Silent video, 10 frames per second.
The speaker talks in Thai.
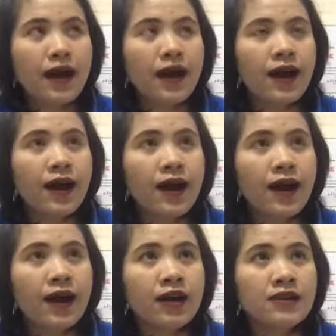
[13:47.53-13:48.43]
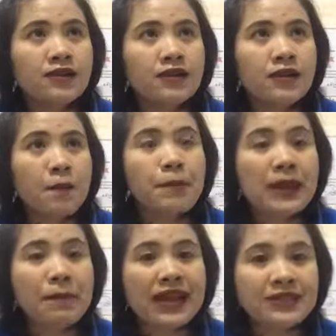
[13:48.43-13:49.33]
อ่าเป็น
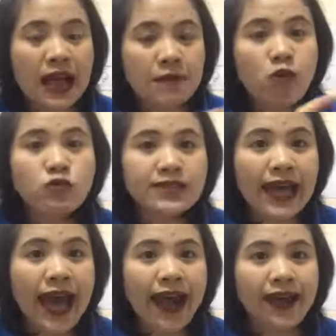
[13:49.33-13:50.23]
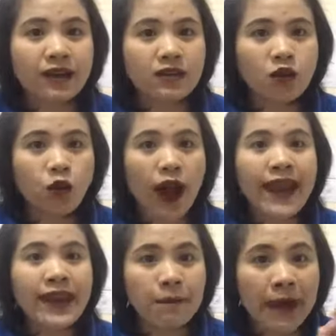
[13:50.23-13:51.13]
ไปตามที่คุณสร้างอะอั
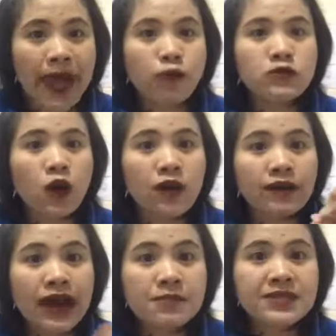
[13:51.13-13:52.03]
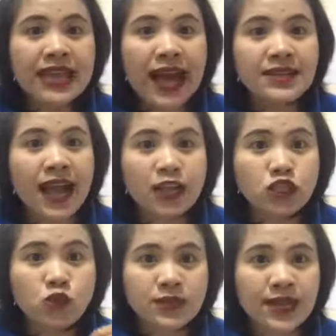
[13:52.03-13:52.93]
นดับแรกคุณต้องเริ่มสร้างอย่างจ
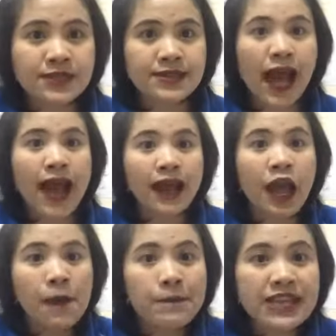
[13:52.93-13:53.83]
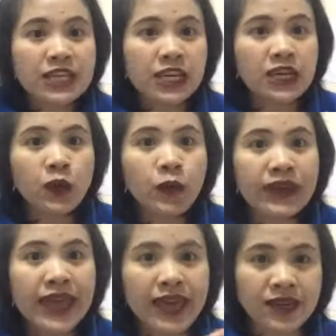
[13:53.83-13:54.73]
งใจสร้าง begin with
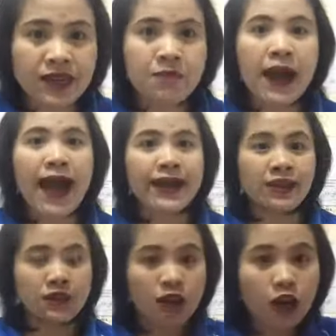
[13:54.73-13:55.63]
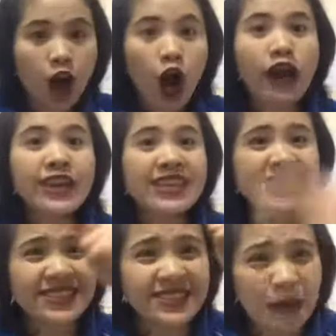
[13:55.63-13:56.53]
the end in mind ข้อนี้
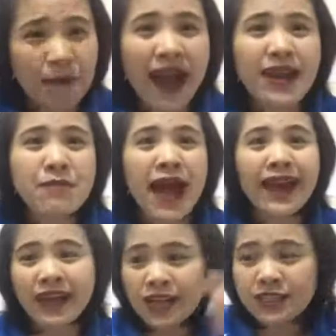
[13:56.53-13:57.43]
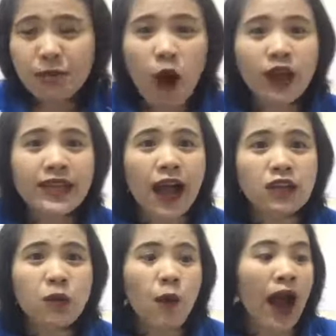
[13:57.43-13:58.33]
สำคัญมากจะบอกกี่ครั้งก็
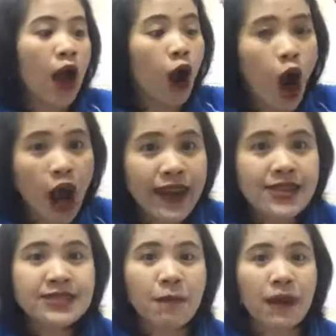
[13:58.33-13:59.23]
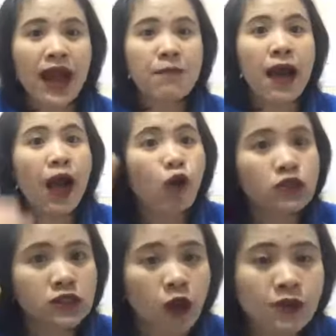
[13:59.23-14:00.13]
จะบอกว่าข้อนี้สำคัญมากคุณ
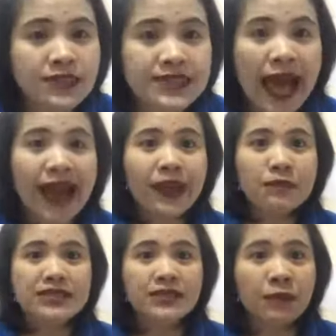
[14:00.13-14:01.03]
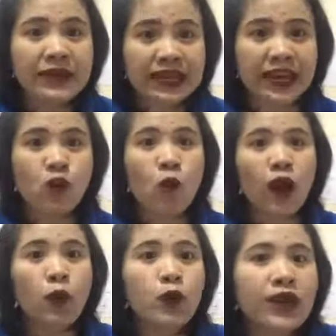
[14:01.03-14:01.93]
ต้องสร้างให้มันสำเร็จในหัวแล้
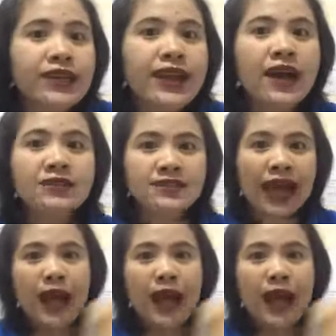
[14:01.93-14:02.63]
วคุณก็เดินตาม